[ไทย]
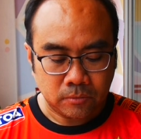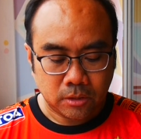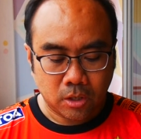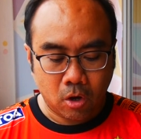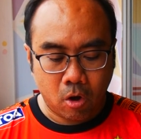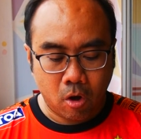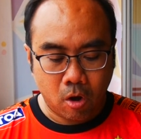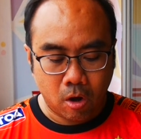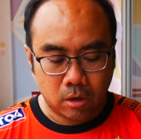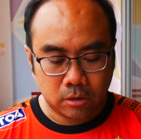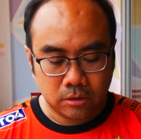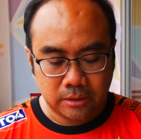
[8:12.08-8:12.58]

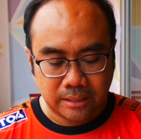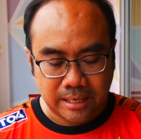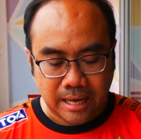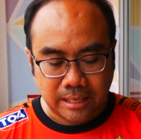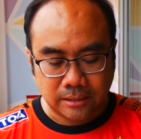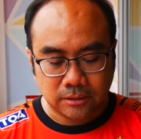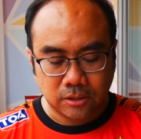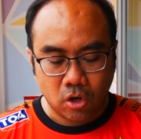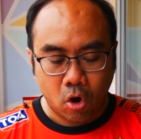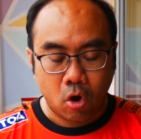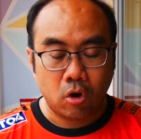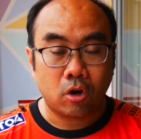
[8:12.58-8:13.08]
ก็ชนะ
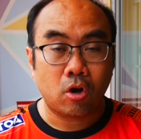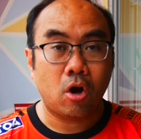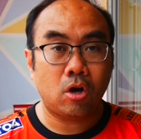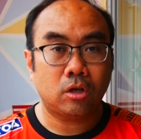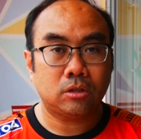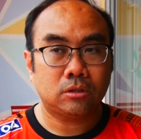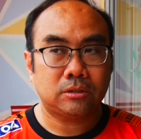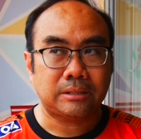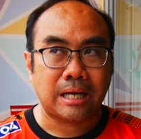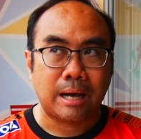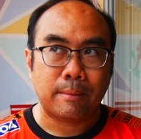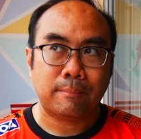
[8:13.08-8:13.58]
2 ก็
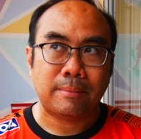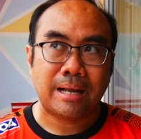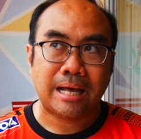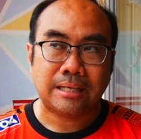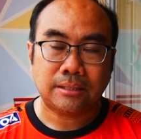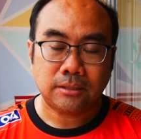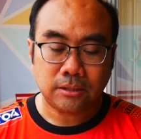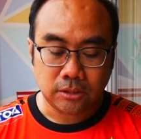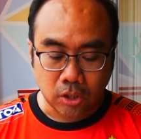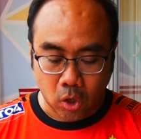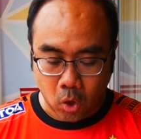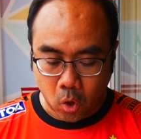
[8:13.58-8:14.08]
3 ล้าน
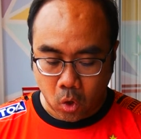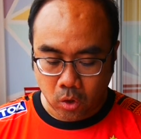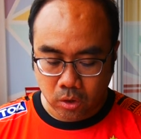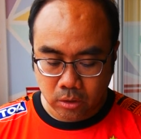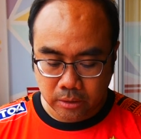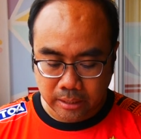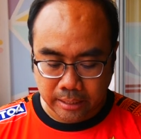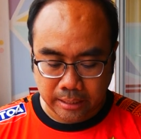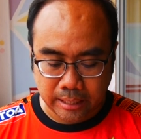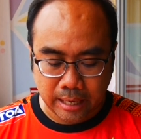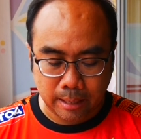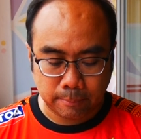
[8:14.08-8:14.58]

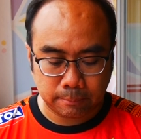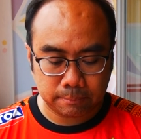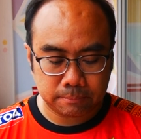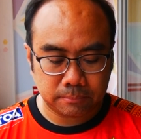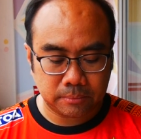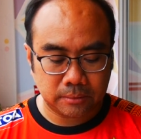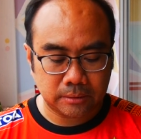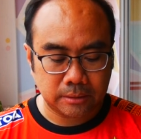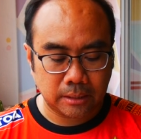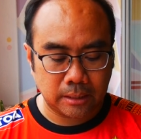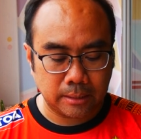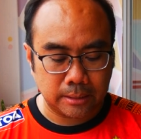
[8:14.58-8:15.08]
2นะครับ
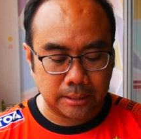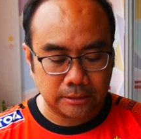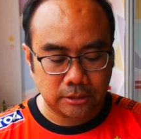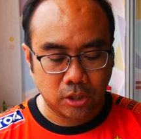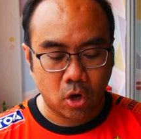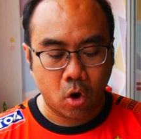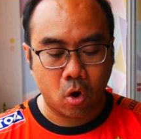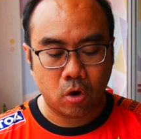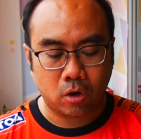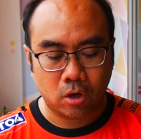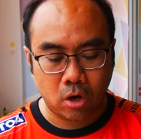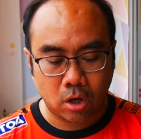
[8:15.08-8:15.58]
เสนอ
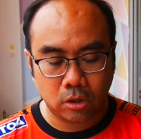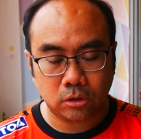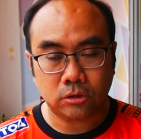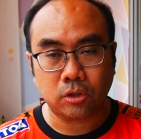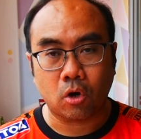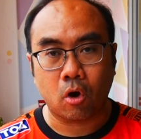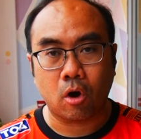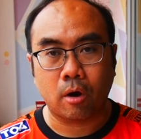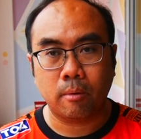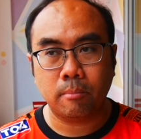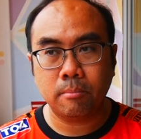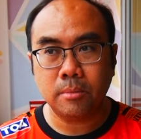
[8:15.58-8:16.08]
2 ก็
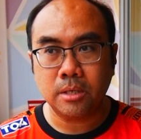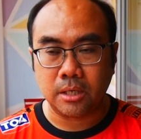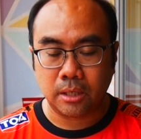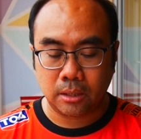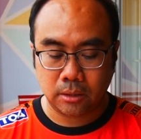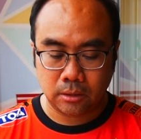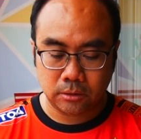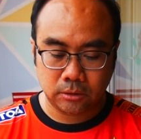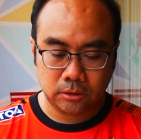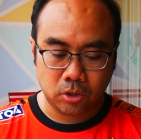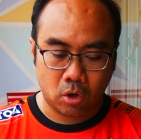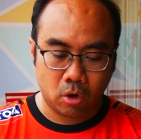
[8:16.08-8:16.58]
20,000
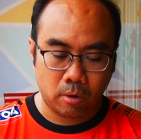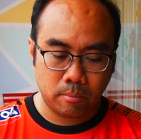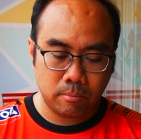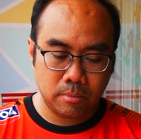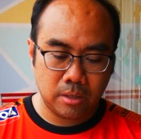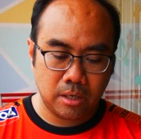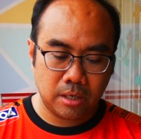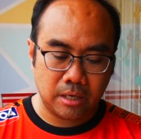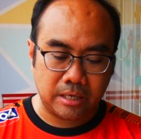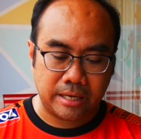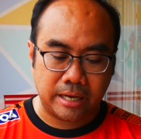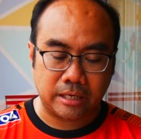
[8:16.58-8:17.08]

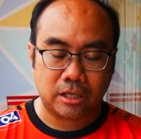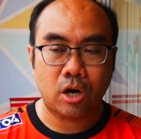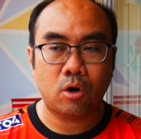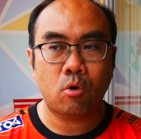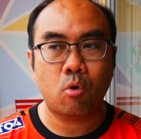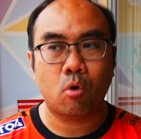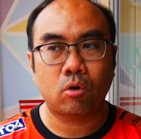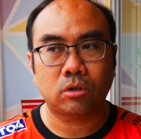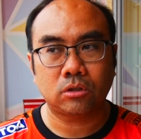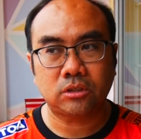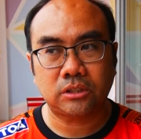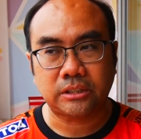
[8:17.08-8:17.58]
20,000 เหรียญก็ 6 5
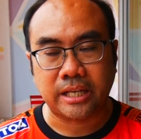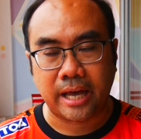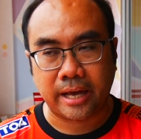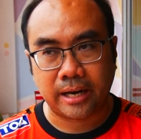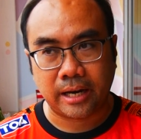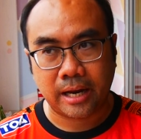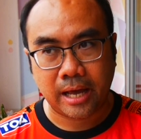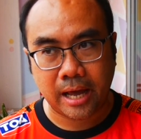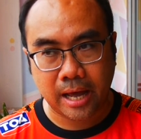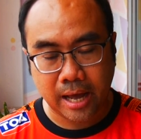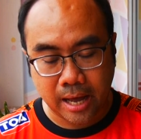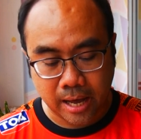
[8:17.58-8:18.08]
0 0
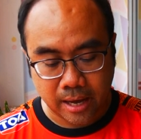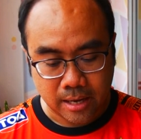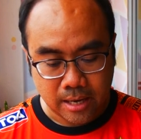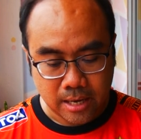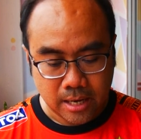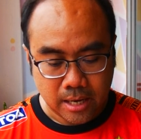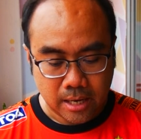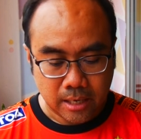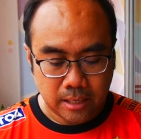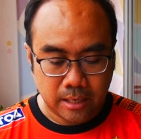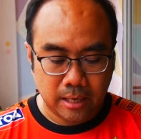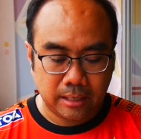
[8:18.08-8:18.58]
0
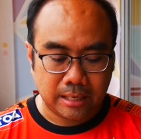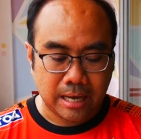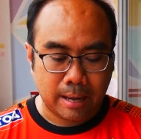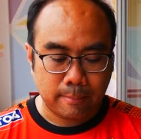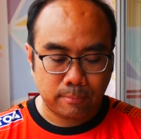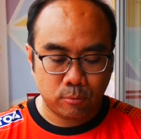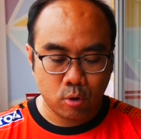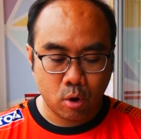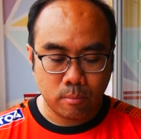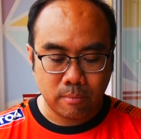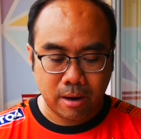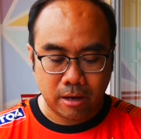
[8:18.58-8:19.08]
นะครับ
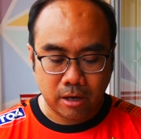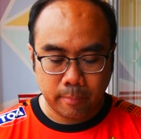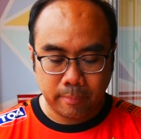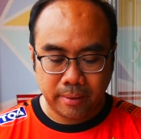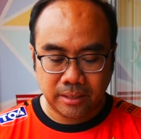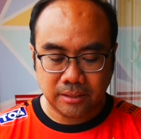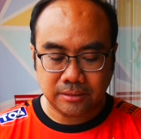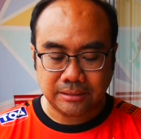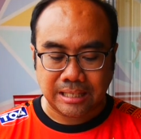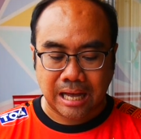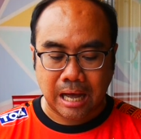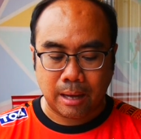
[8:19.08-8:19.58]
รวมแล้วก็เป็
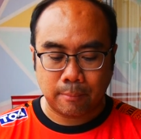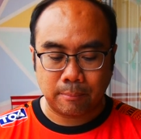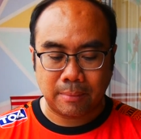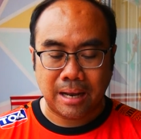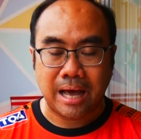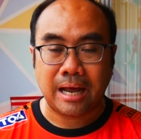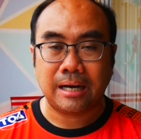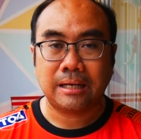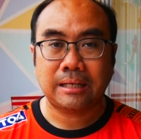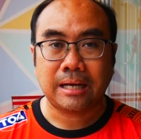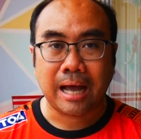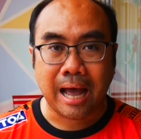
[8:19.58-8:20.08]
น 3
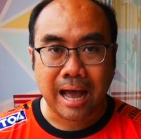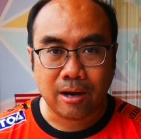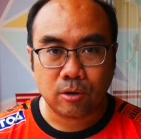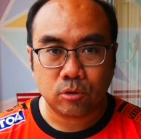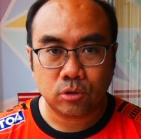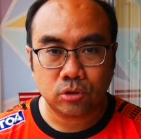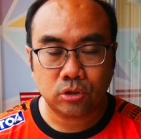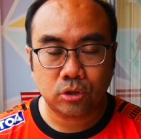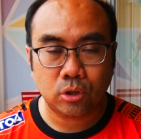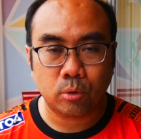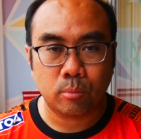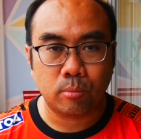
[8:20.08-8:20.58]
ล้าน
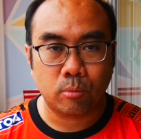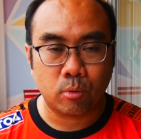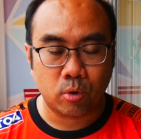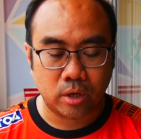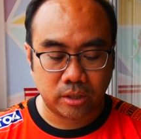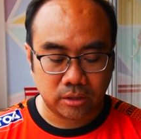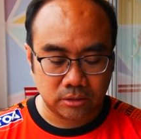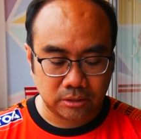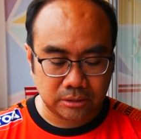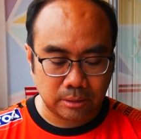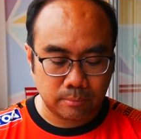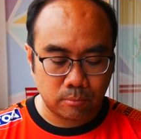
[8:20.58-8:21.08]
9 สมมวน
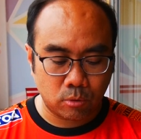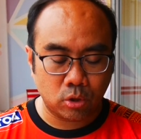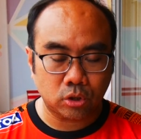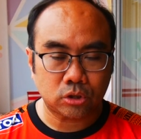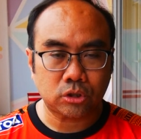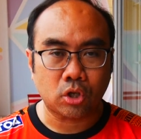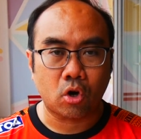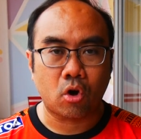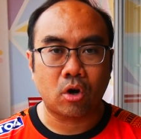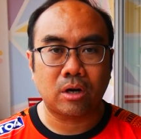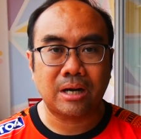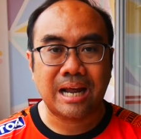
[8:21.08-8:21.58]
สโม
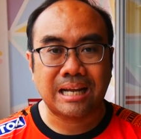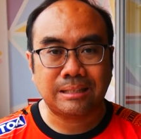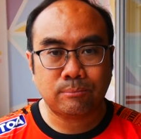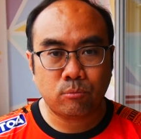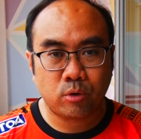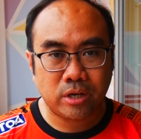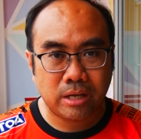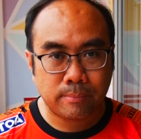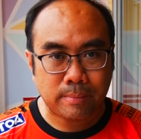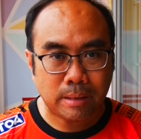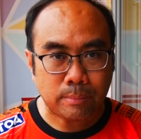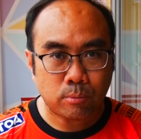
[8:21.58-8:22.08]
สรราชบุ
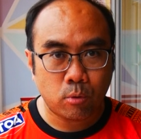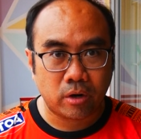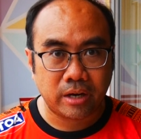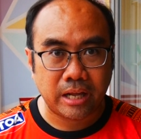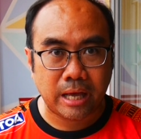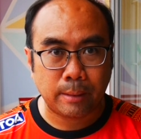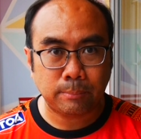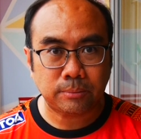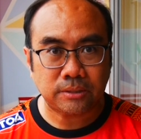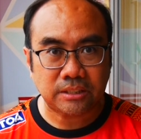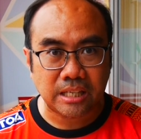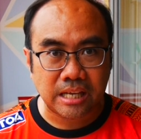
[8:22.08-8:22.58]
รีพิทผล
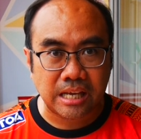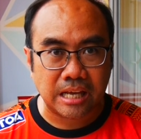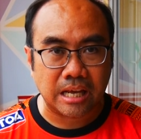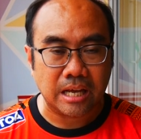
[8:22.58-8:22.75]
FC